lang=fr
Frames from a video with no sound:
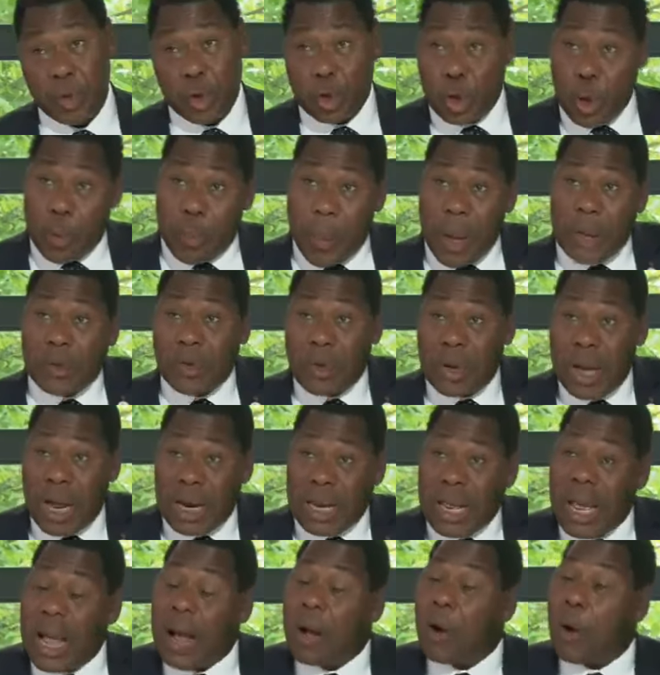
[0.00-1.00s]
de ce
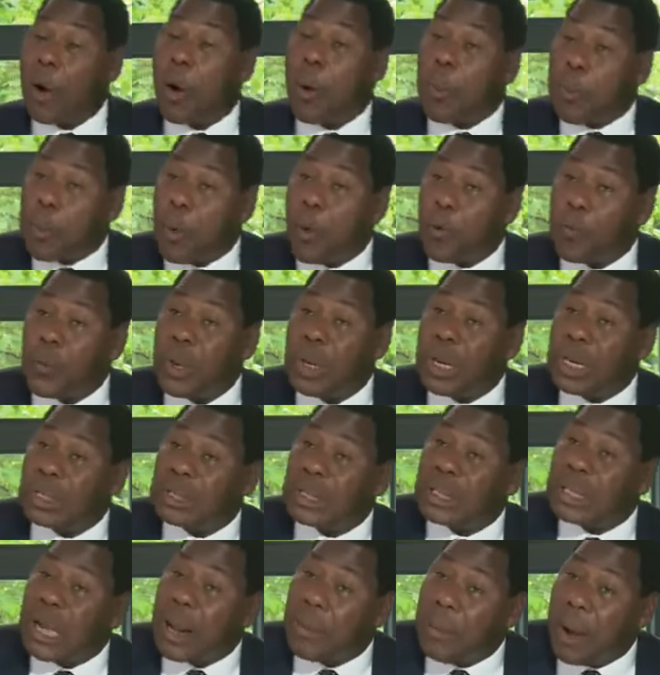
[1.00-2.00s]
partenariat au profit
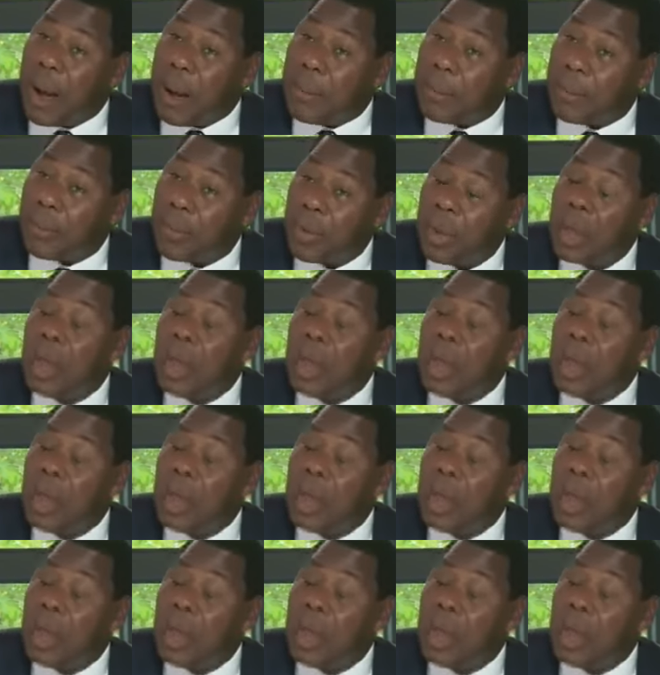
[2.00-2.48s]
des États membres.